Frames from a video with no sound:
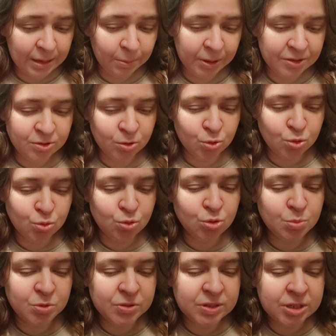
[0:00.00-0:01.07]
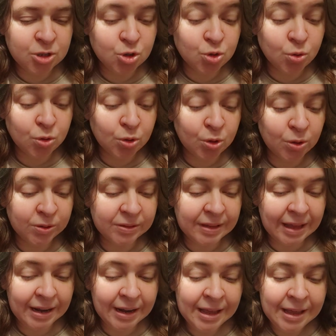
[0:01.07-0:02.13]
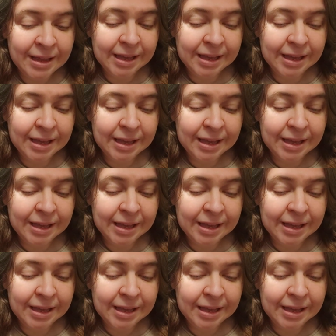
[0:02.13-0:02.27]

présent joue une musique jaune cocktail